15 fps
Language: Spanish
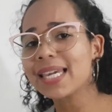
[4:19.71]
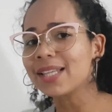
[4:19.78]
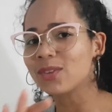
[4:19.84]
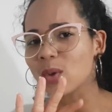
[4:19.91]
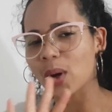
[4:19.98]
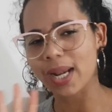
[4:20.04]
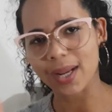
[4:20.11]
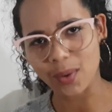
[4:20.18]
y
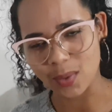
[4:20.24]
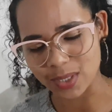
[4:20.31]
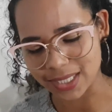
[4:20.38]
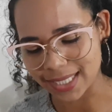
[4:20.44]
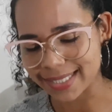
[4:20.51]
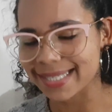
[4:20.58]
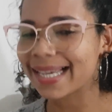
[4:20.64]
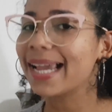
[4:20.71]
toda la
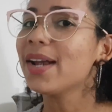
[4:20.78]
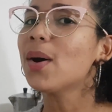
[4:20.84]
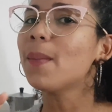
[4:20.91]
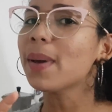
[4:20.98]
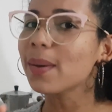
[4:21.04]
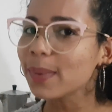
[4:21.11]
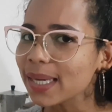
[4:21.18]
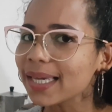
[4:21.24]
cosa. Así que no
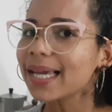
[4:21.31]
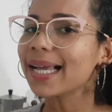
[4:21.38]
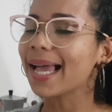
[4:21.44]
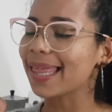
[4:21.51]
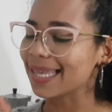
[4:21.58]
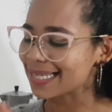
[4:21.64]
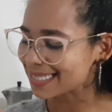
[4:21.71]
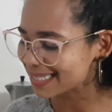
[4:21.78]
me vengan
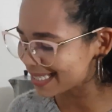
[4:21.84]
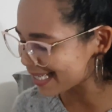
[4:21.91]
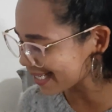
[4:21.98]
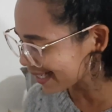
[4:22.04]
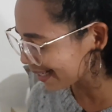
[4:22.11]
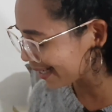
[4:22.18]
a decir